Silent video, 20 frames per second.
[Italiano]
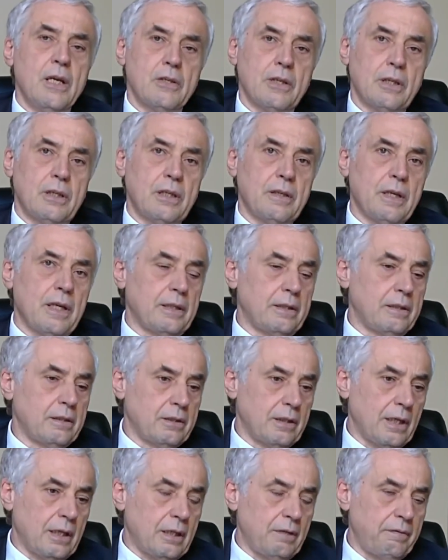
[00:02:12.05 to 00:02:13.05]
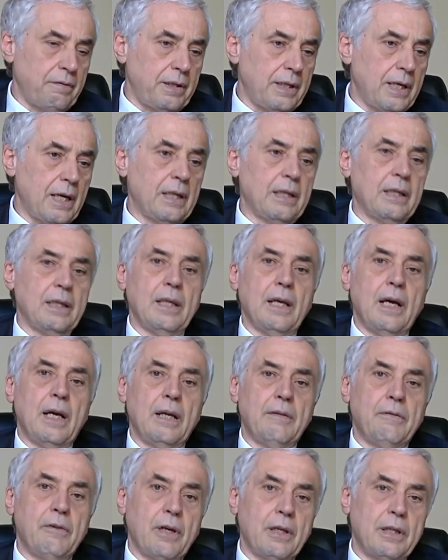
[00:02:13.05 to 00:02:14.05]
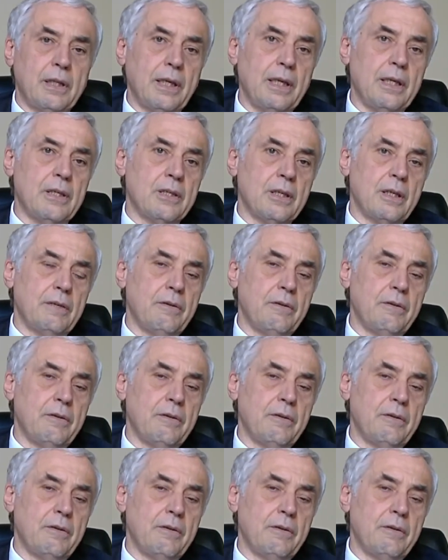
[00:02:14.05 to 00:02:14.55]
sono stati, affidati a lavoratrici,